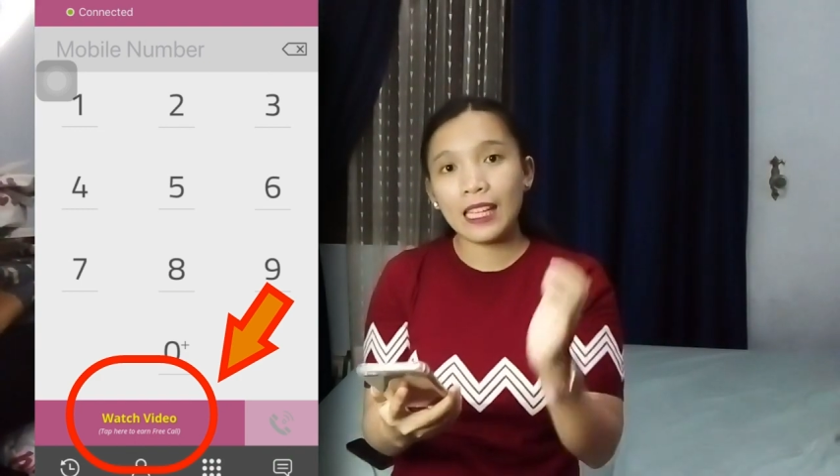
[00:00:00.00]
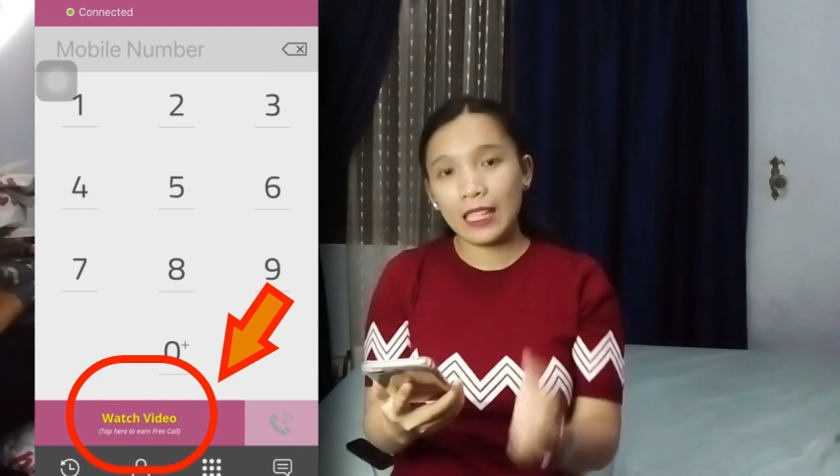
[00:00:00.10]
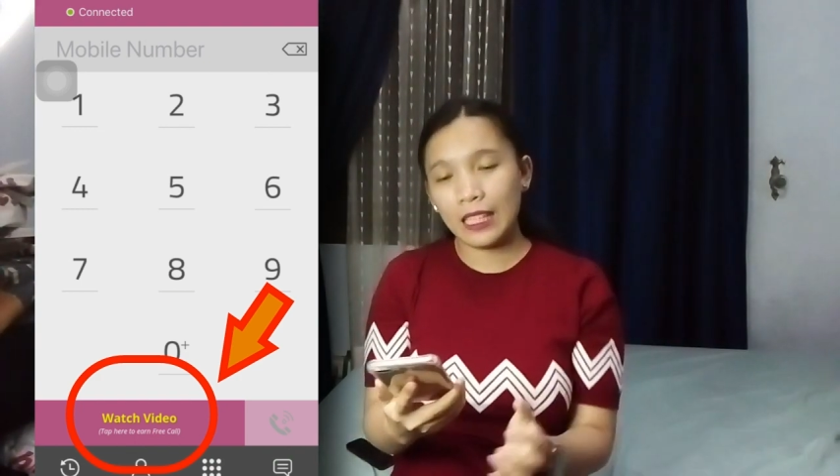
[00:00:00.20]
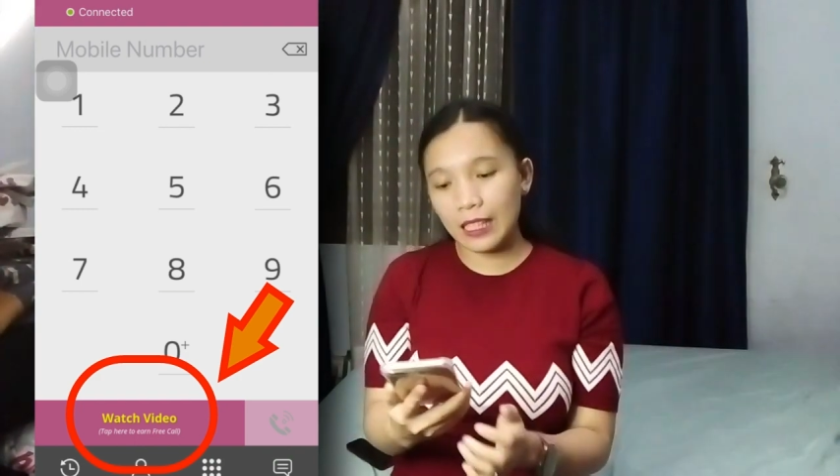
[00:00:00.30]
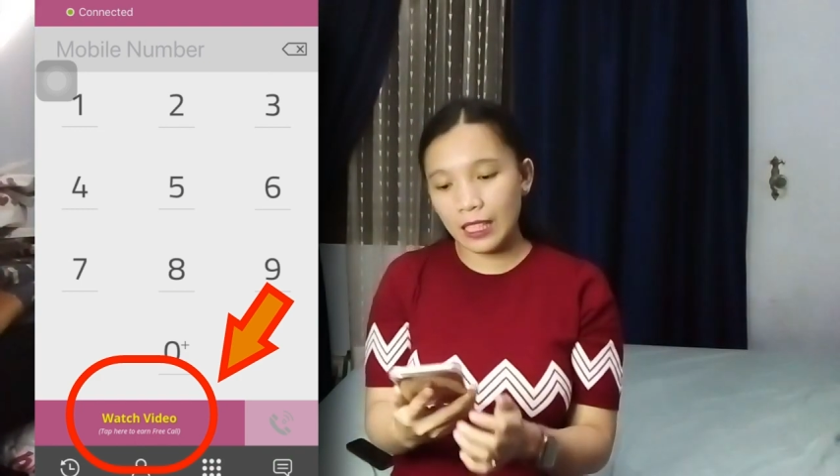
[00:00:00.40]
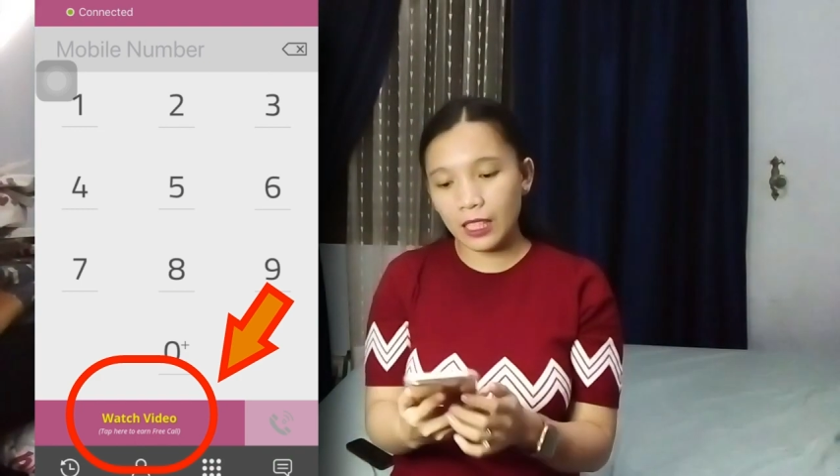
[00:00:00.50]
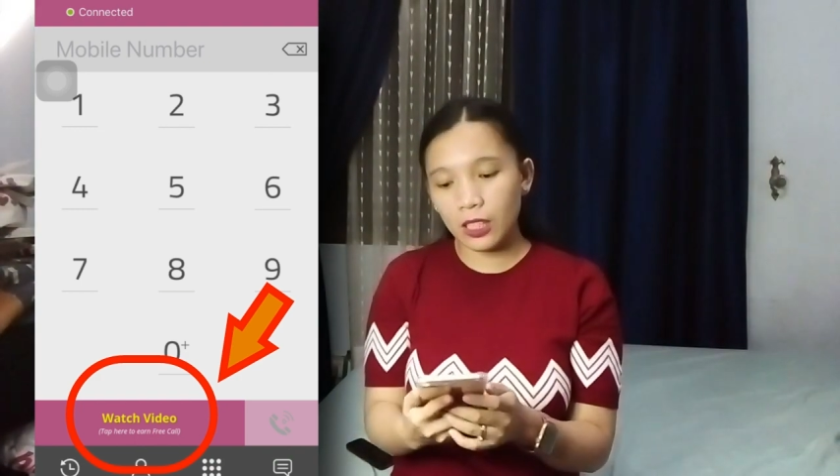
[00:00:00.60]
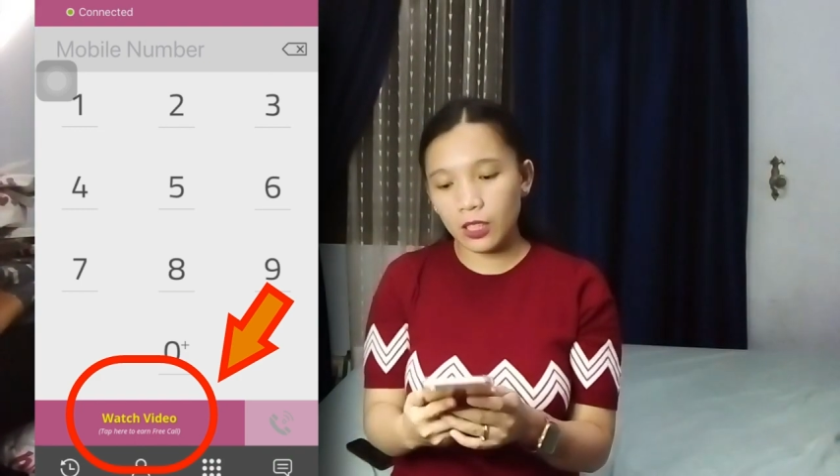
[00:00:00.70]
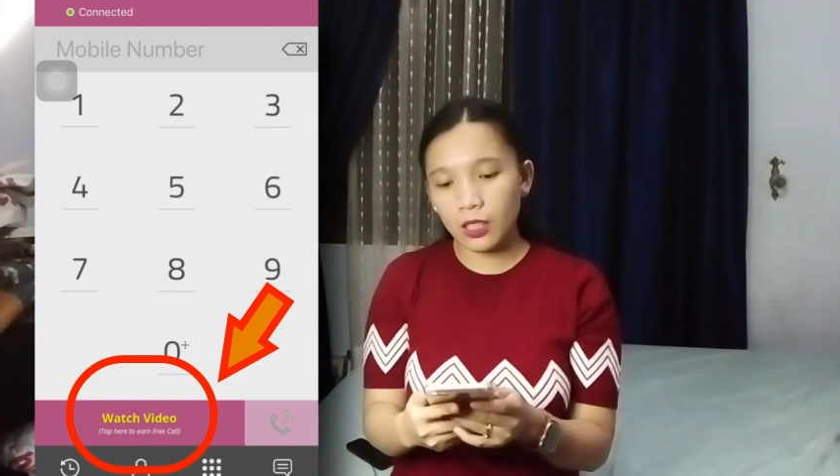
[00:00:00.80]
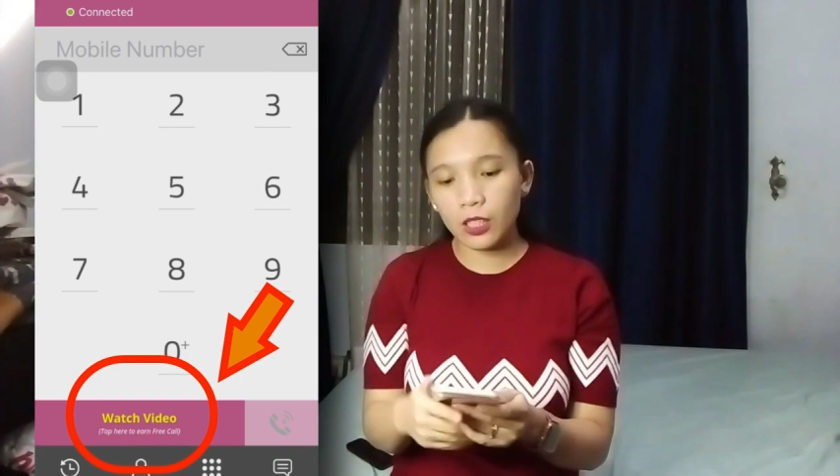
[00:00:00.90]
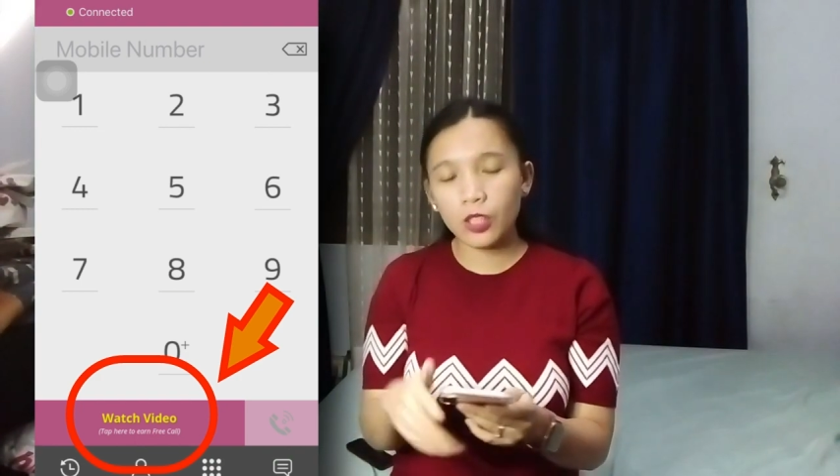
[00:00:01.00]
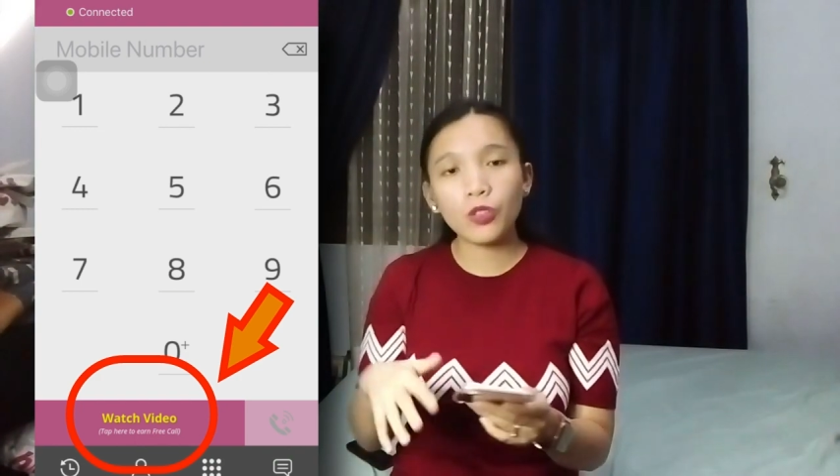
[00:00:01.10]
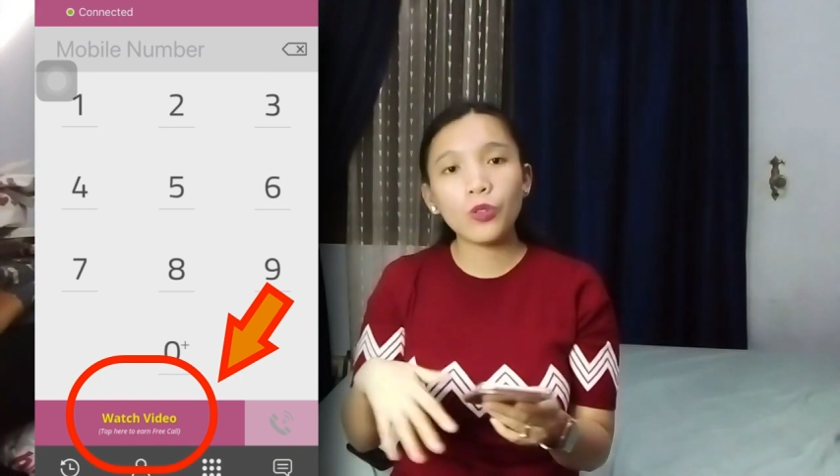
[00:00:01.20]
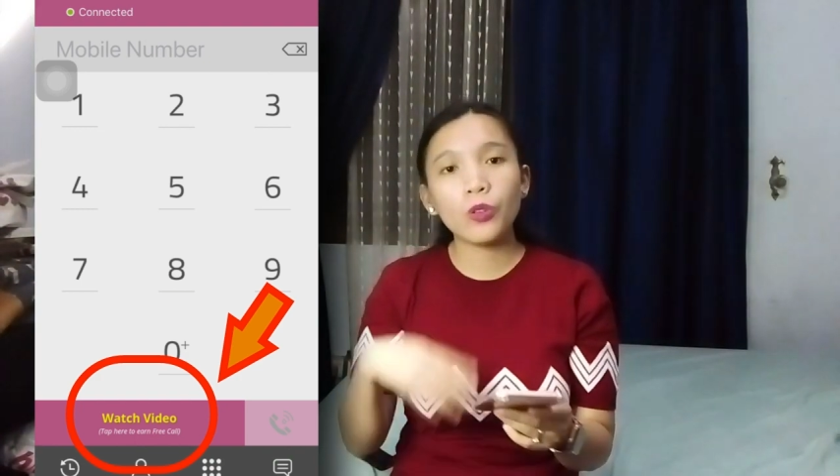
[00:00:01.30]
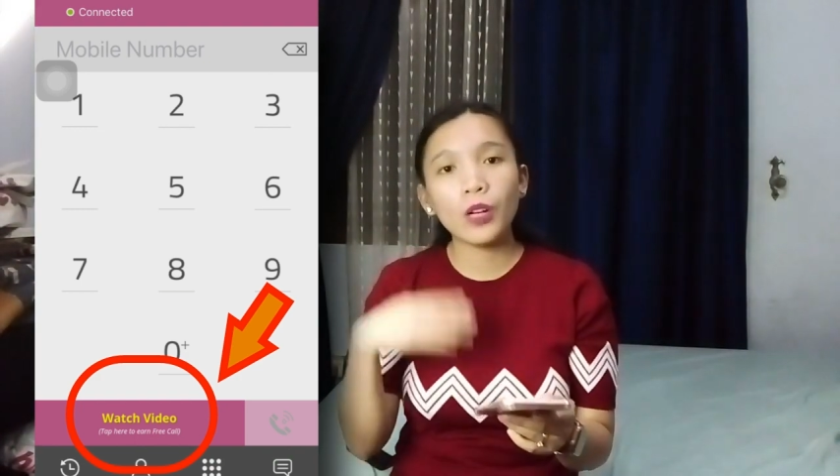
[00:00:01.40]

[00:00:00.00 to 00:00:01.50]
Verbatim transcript: And then, yung